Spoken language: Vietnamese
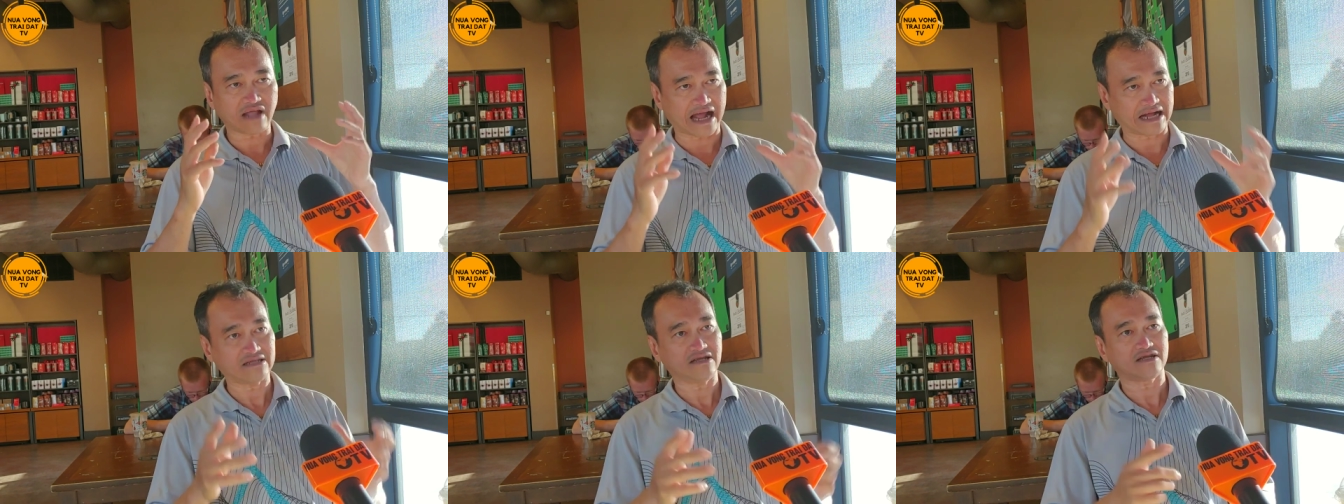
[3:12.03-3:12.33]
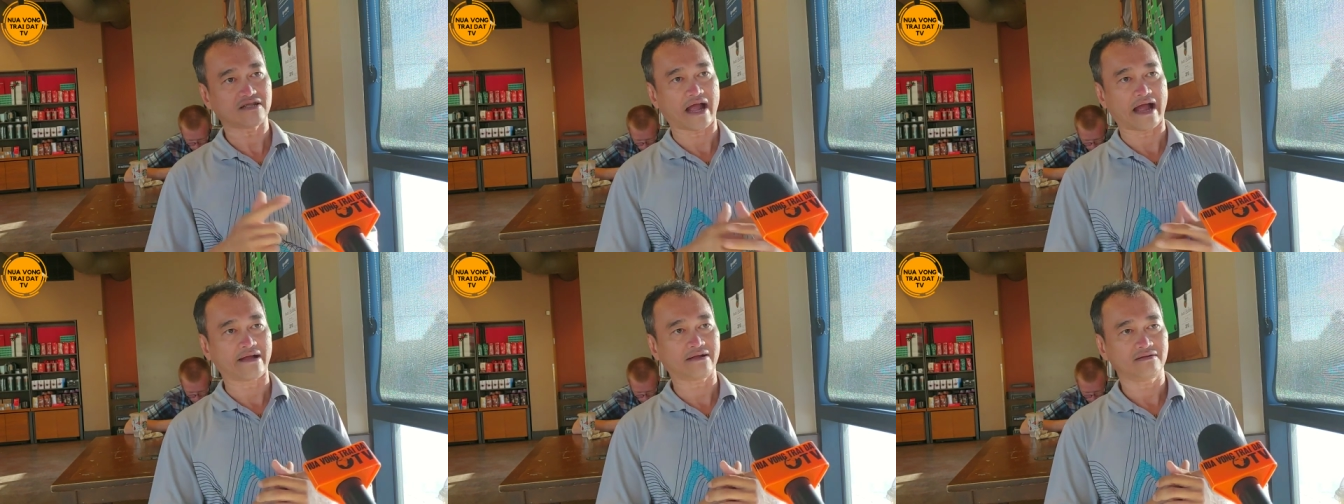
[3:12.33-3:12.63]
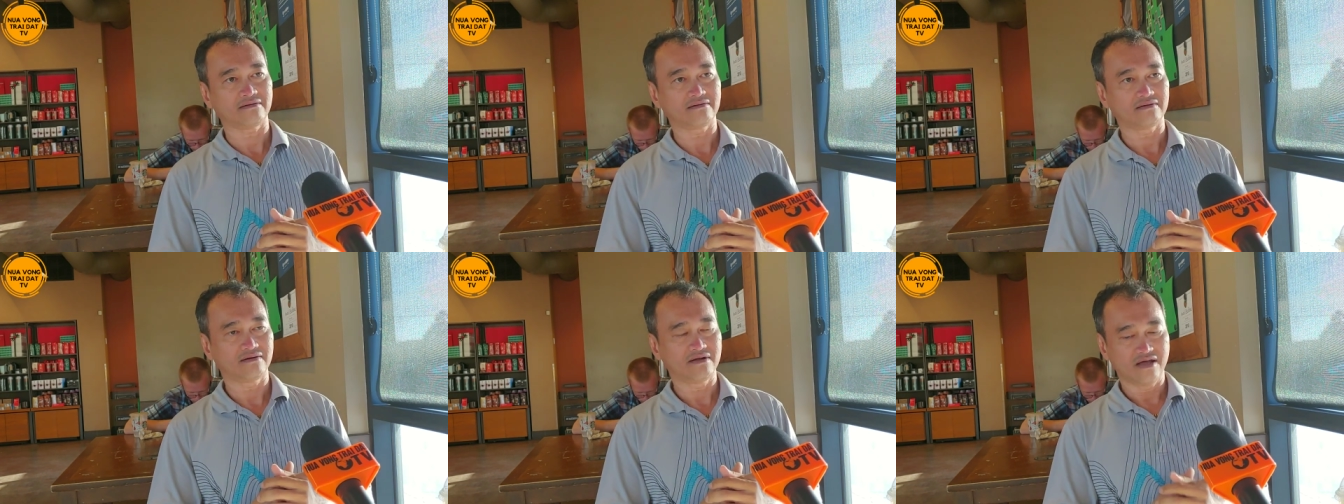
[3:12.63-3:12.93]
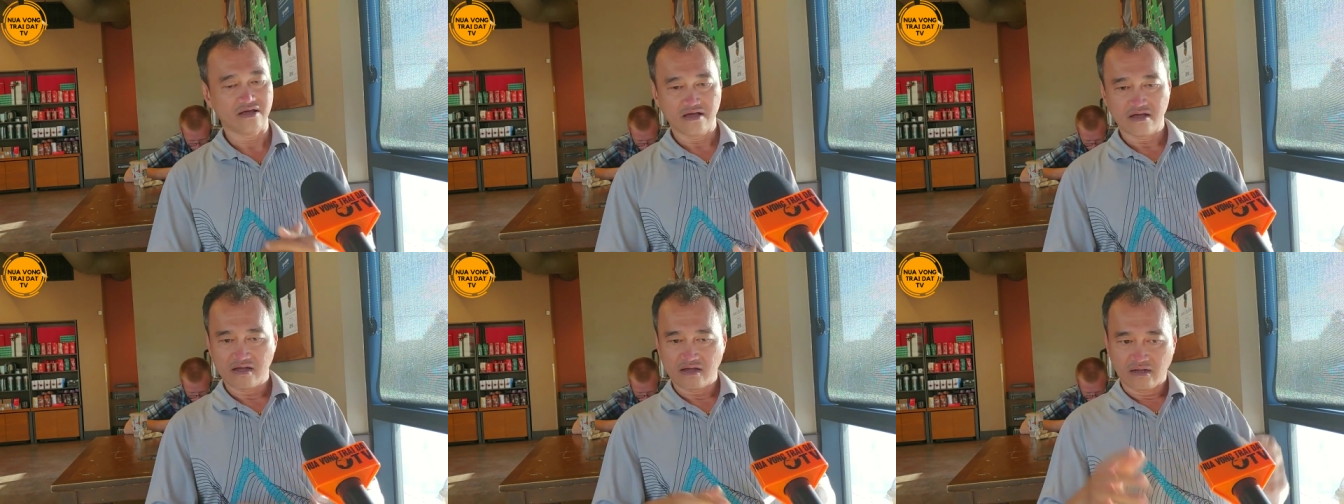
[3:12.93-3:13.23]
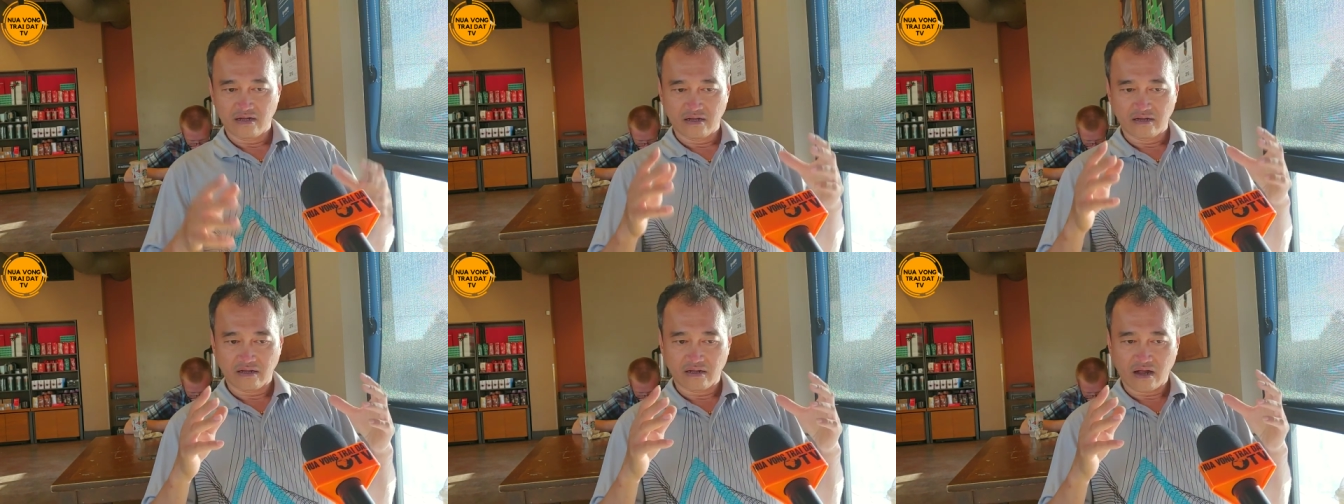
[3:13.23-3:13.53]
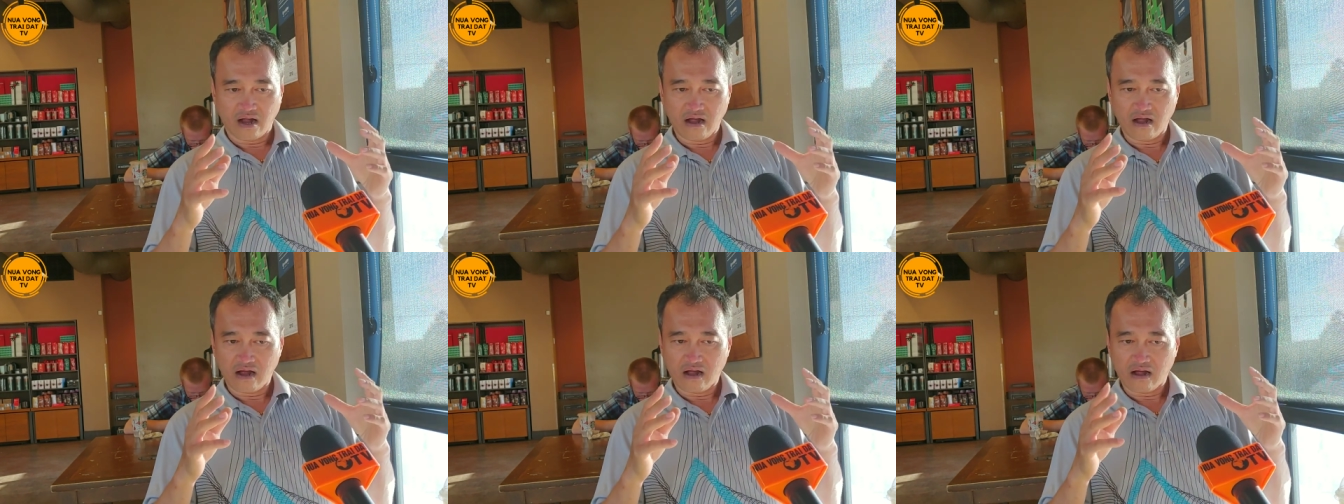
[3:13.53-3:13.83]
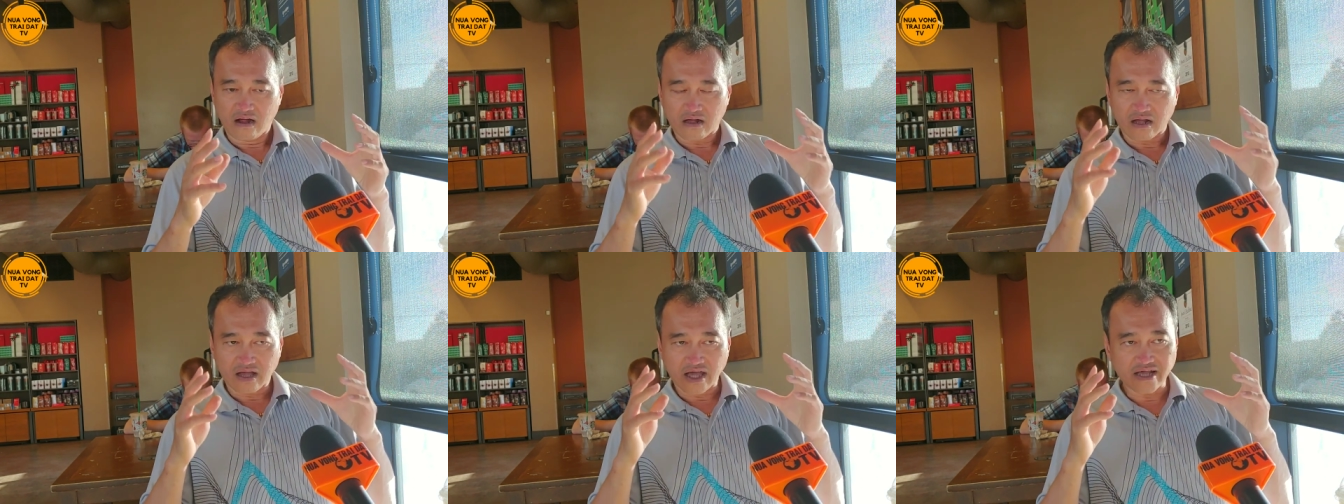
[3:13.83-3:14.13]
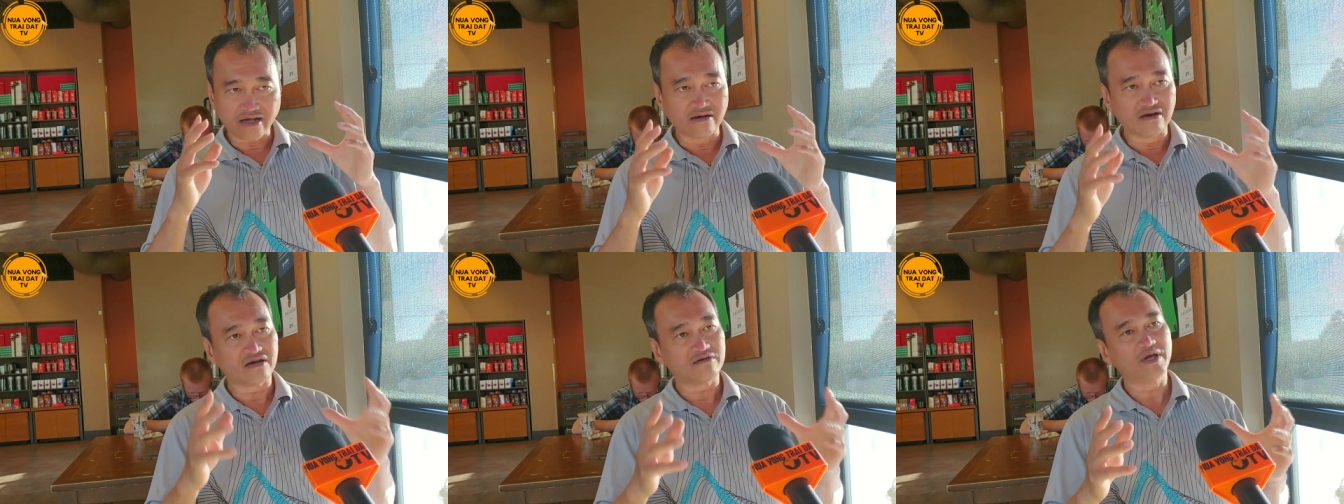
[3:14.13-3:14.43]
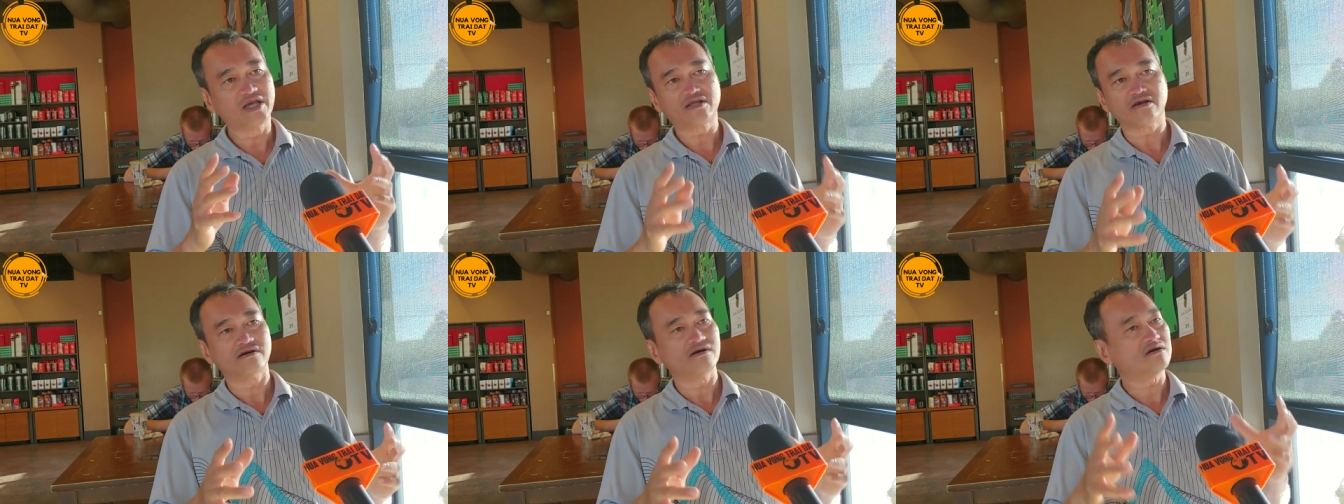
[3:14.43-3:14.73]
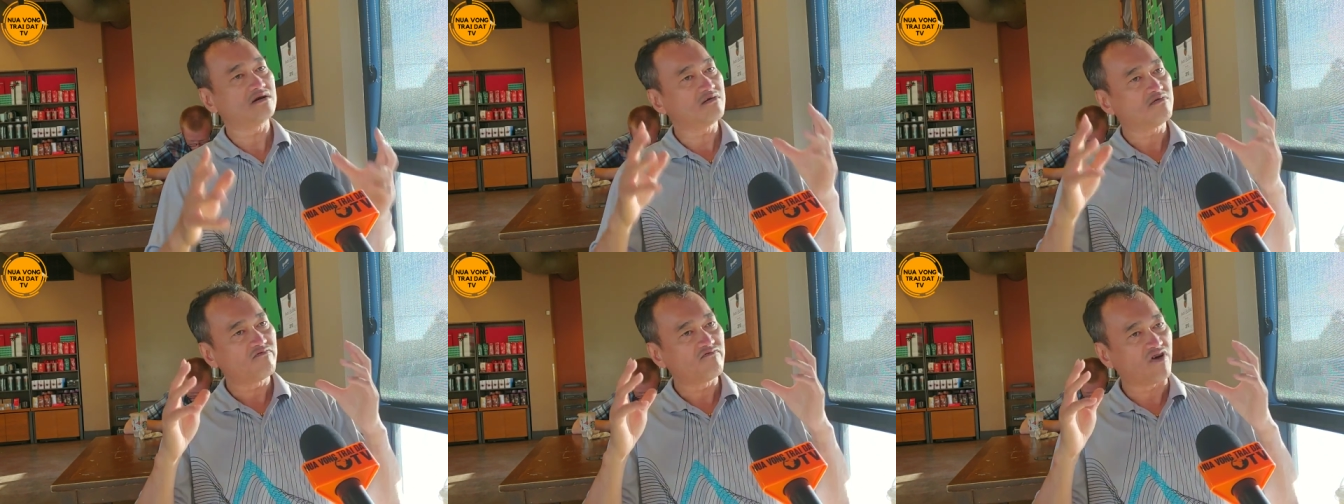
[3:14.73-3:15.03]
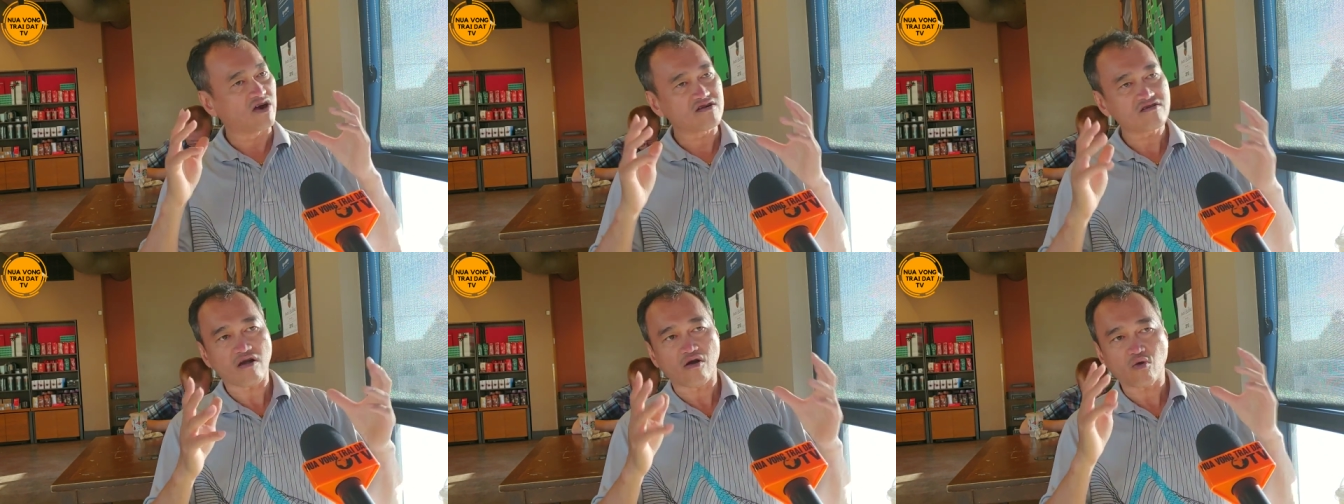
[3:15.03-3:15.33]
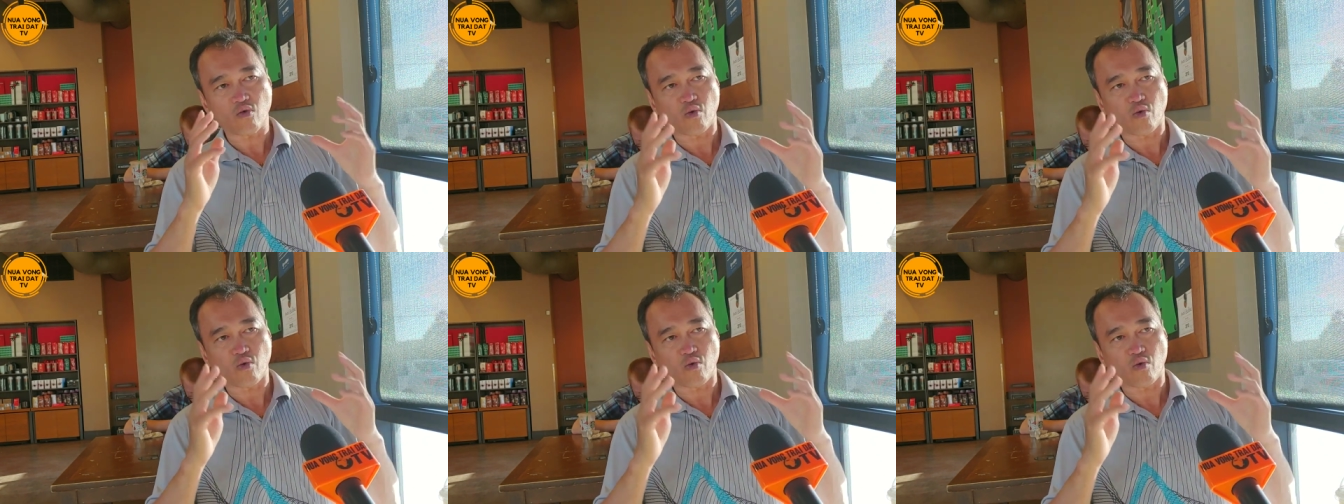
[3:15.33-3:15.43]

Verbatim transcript: thắng thì thắng, cái người bị thưa vẫn có